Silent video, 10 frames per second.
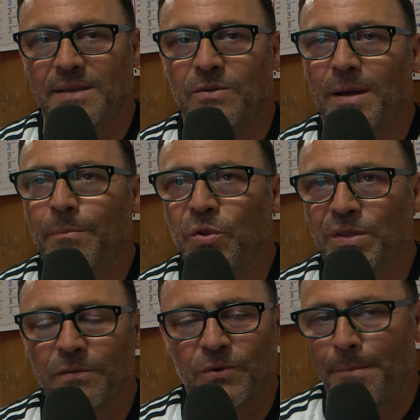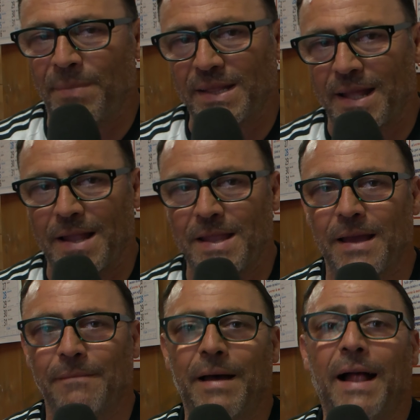sarà una, bot- una,
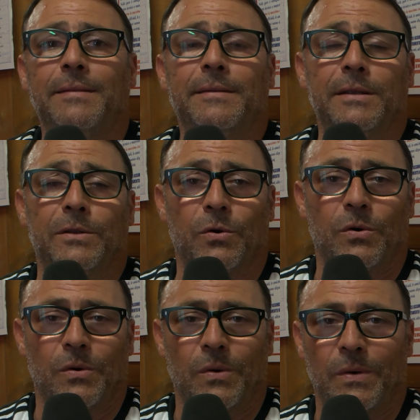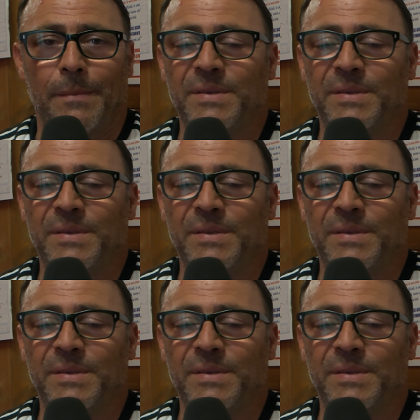battaglia. Altino è